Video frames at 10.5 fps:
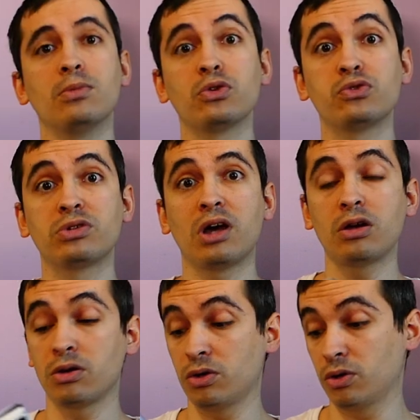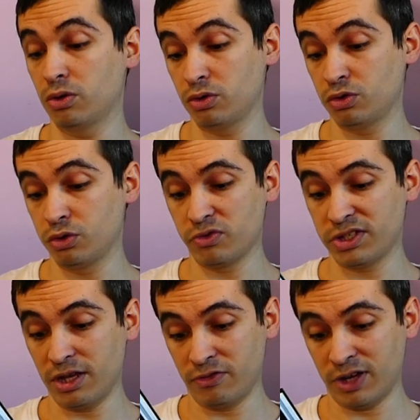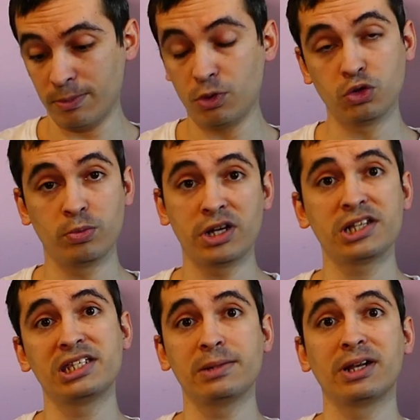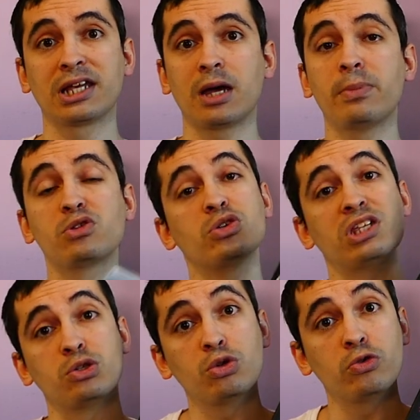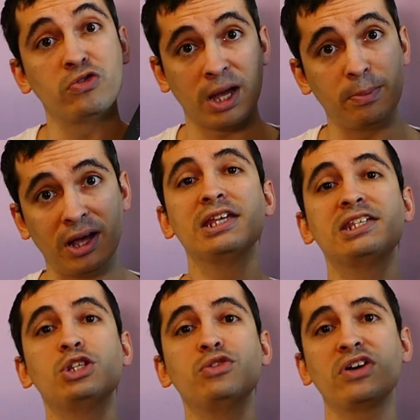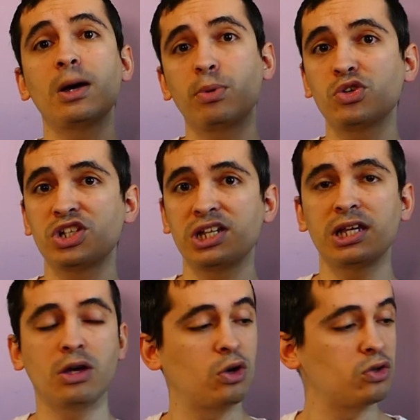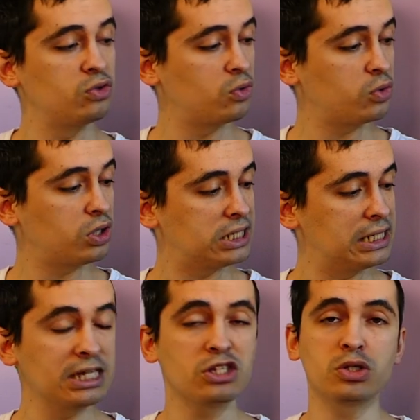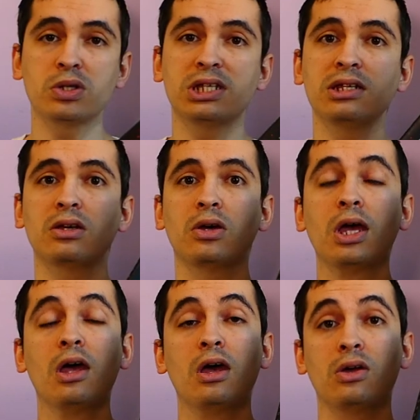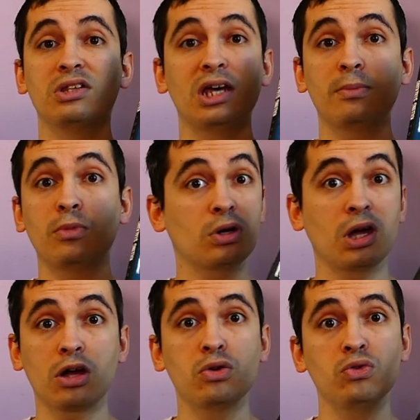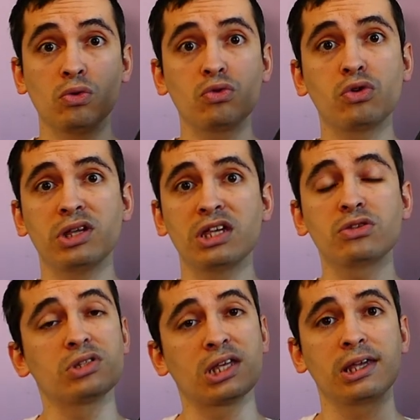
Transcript: mais en tout cas, euh, je trouve ça vraiment dommage si c'est pas le cas, parce que c'est une vraie perle. Si je devais rapprocher euh, donc Killing Stalking euh, d'un manga que nous on connaît, ce serait